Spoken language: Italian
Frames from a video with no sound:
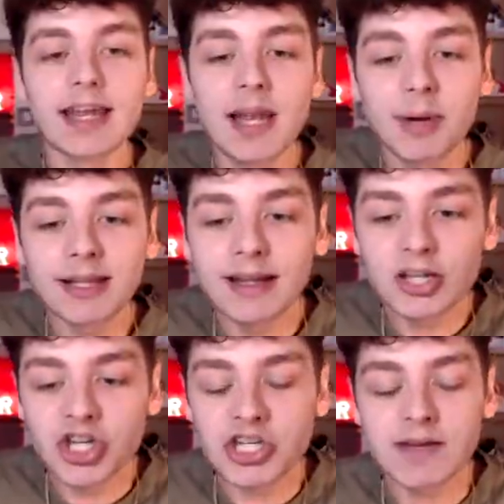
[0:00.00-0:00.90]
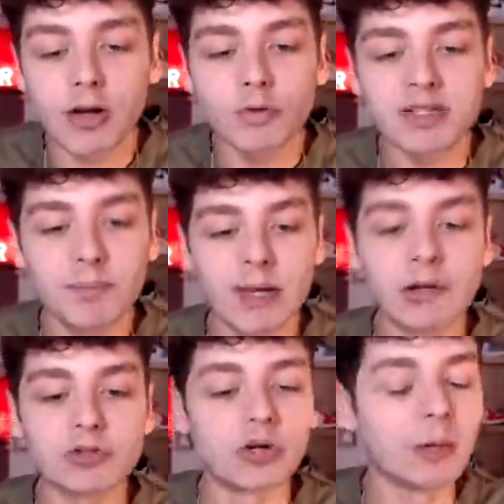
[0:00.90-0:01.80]
che nelle partite decisive lo
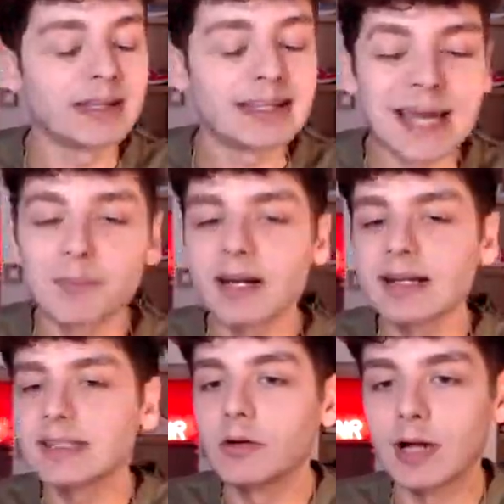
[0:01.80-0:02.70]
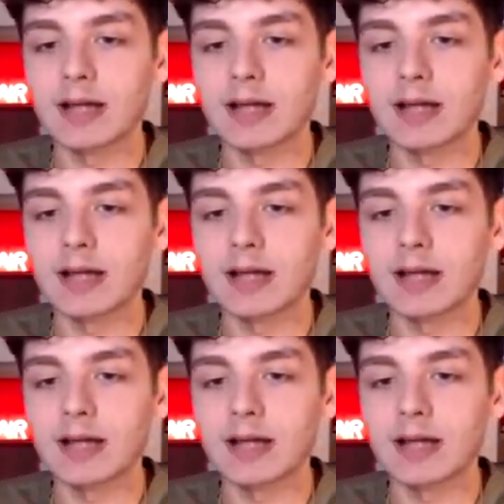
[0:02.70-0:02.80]
zampino ce lo mette sempre, che sia un